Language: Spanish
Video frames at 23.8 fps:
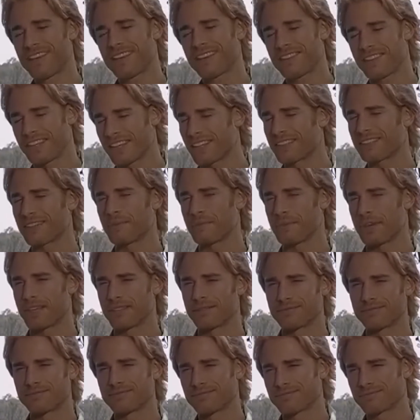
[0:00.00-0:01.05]
Y ella también.
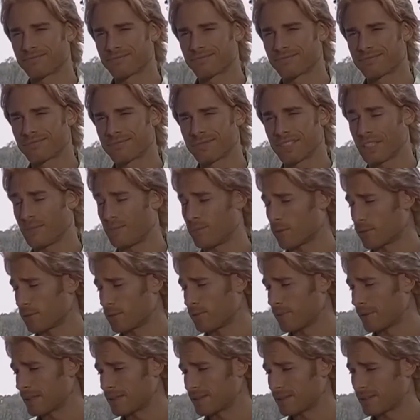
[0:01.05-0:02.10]
Y por mi
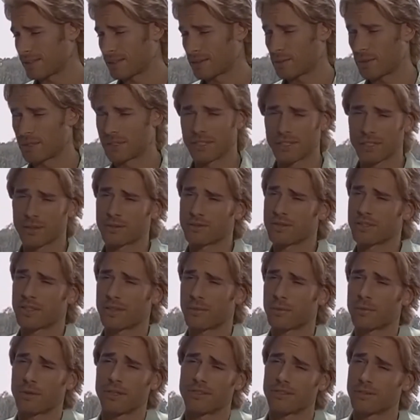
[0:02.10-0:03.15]
parte, cualquier cosa que
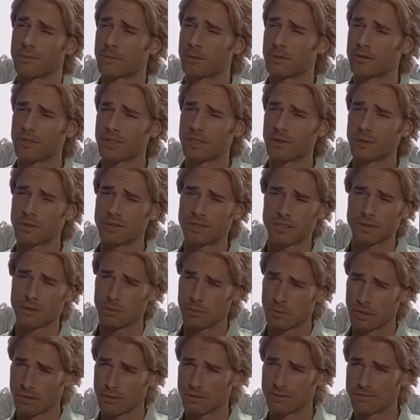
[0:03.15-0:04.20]
pueda hacer por ti, cuenta
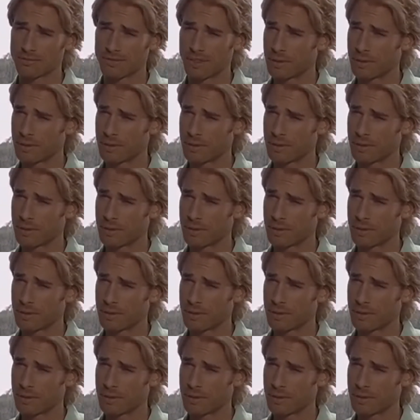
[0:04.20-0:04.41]
conmigo, de